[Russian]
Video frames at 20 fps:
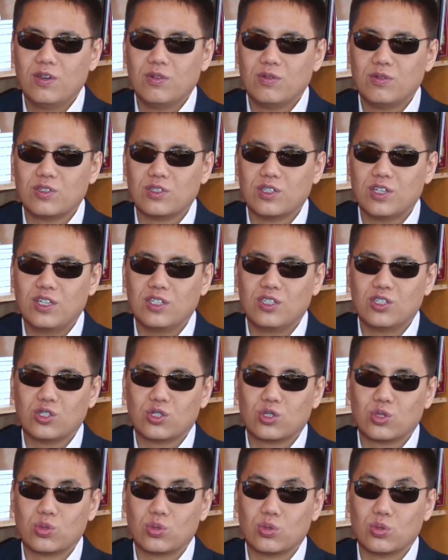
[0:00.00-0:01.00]
Вы знаете,
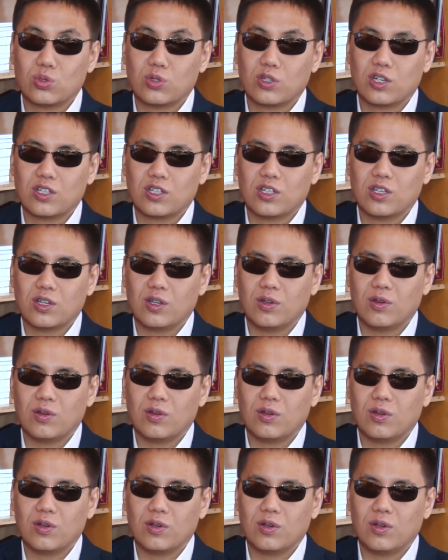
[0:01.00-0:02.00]
что когда
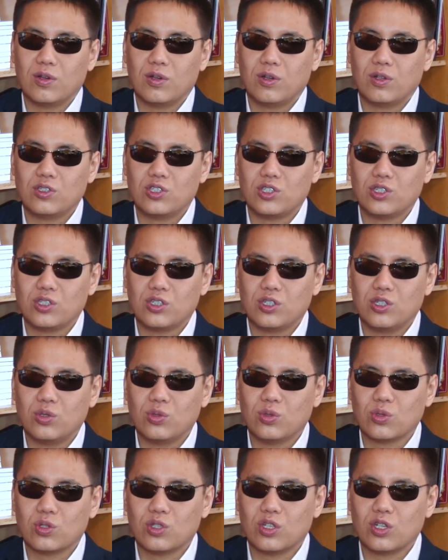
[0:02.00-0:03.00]
э, человек
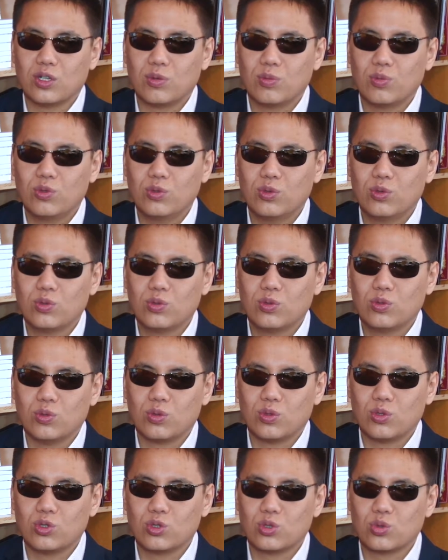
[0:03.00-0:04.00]
идет на работу, ну,
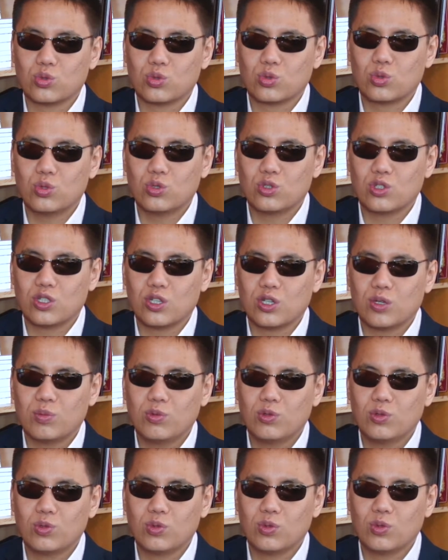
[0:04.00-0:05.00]
хочет устроиться на
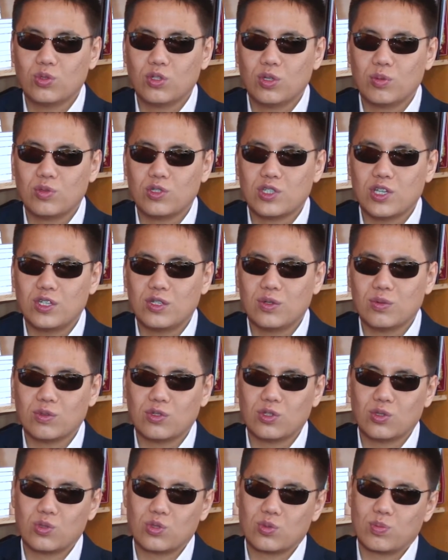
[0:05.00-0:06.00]
работу, он обязательно
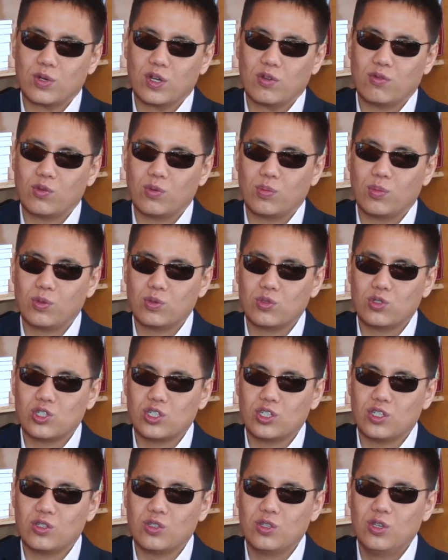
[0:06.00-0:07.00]
вот эту справку
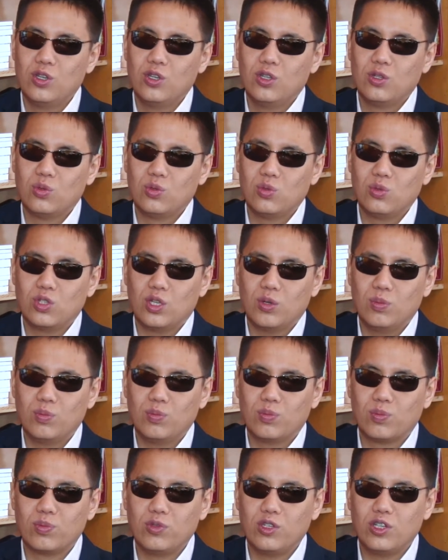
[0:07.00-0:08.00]
получает. Но
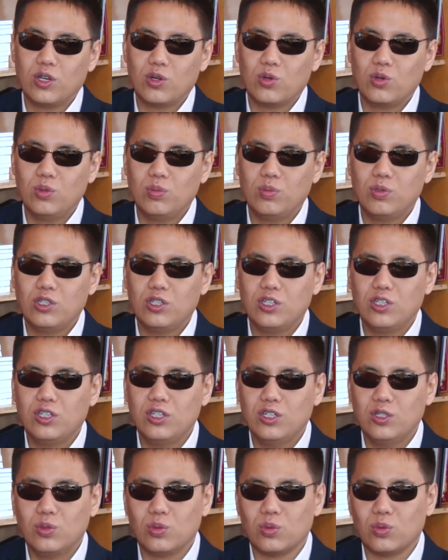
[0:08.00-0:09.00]
там никакой беды
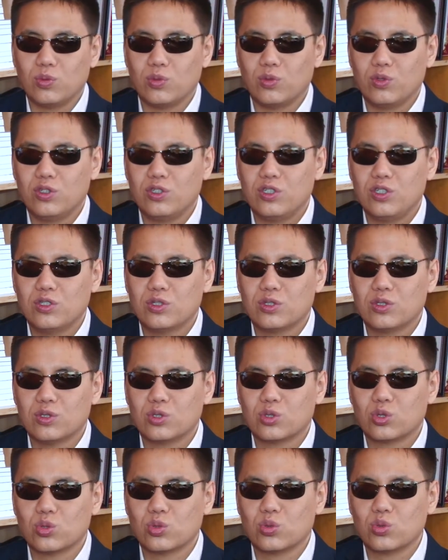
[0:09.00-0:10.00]
нету. Единственное,
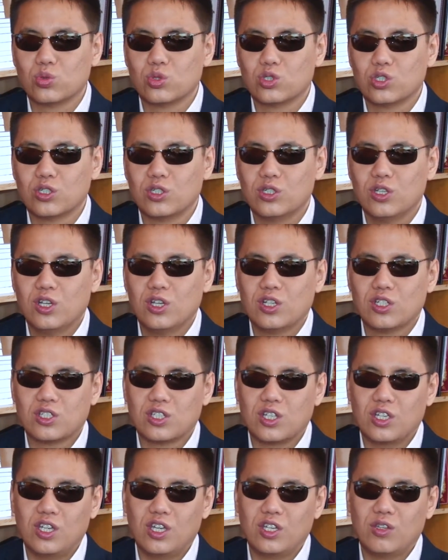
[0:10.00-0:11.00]
что нужно
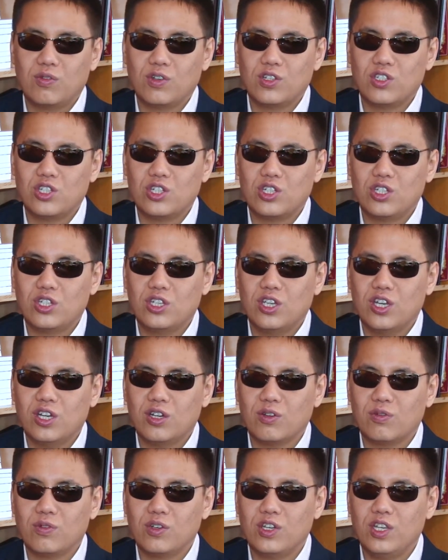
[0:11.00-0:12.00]
стоять в
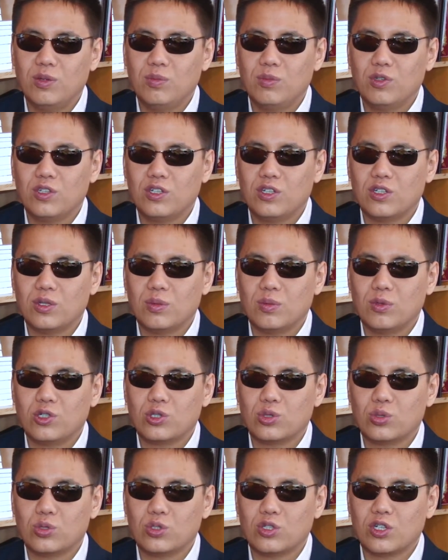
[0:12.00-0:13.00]
очередях, время на это
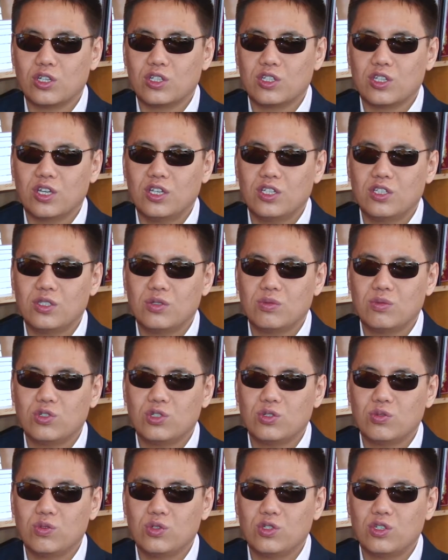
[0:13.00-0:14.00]
большое тратить. А если вы
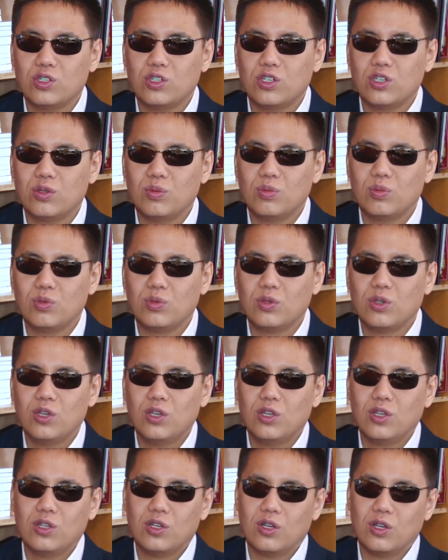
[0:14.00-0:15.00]
живете где-нибудь
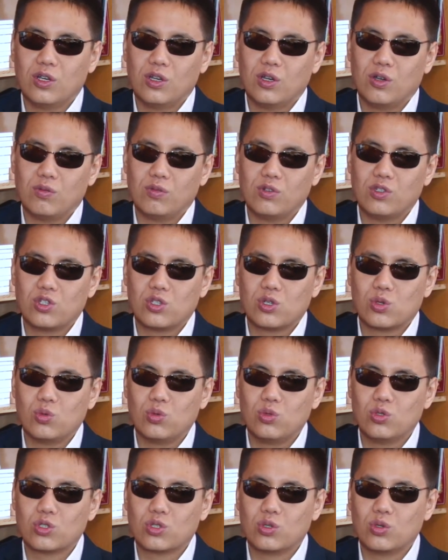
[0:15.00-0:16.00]
э, в
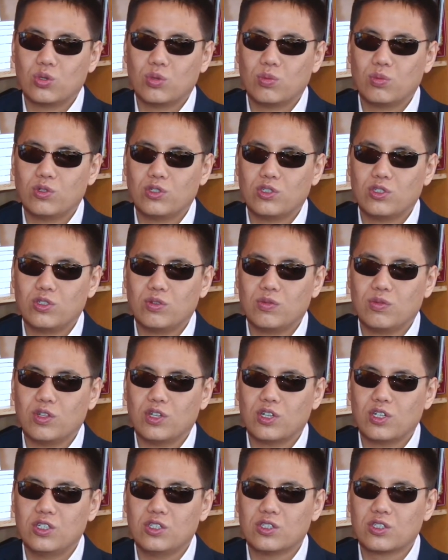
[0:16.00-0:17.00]
Иссыкульской области, в
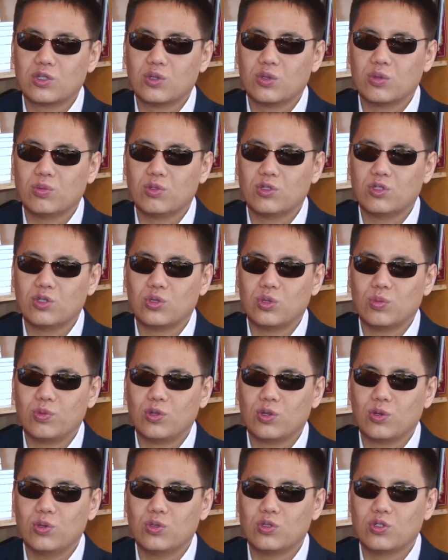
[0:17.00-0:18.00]
Нарынской области, то
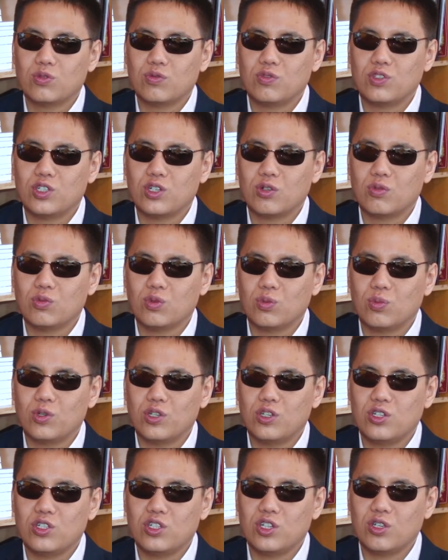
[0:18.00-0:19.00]
приходится все равно
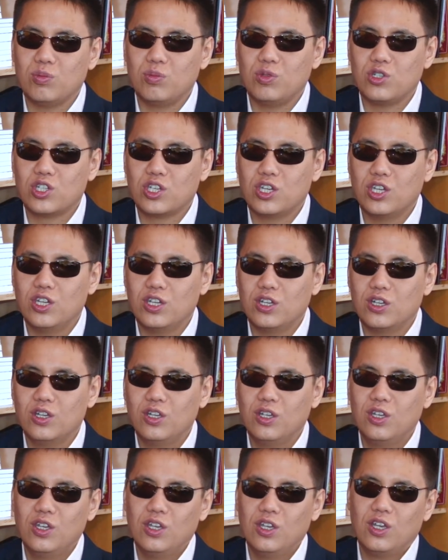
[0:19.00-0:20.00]
приезжать в Бишкек,
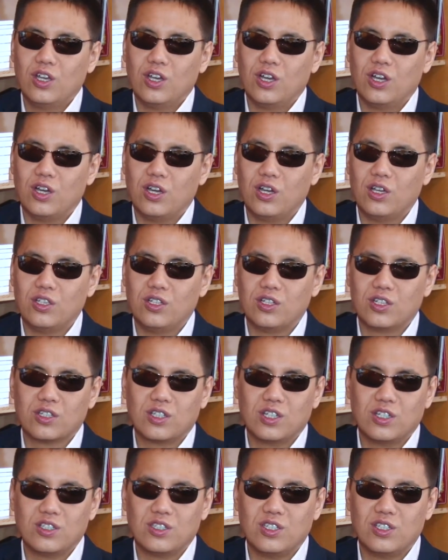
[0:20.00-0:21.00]
а
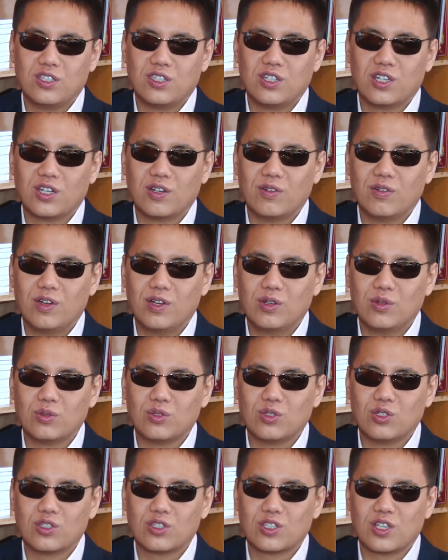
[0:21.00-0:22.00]
Иногда здесь
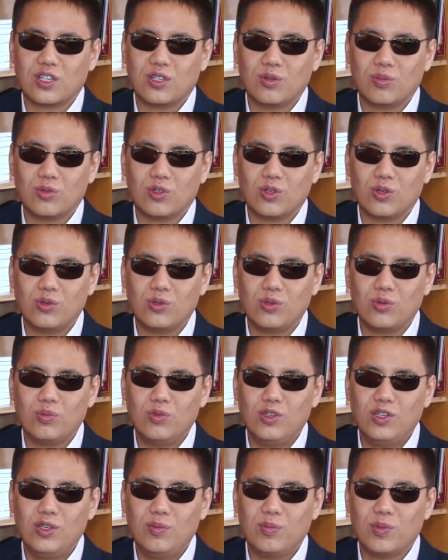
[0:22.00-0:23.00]
договариваются с какими-то
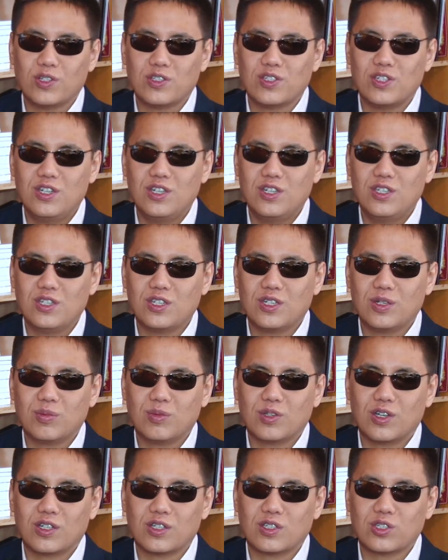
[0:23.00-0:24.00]
людьми, посредниками
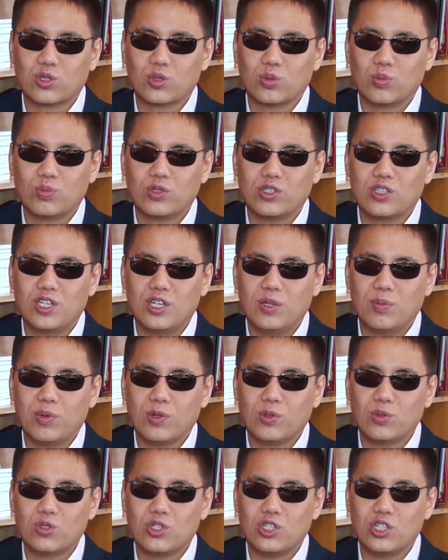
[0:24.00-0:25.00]
как-то, чтобы быстрее
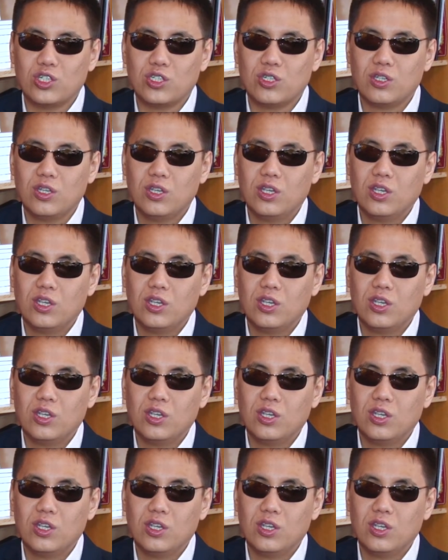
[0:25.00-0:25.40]
получить.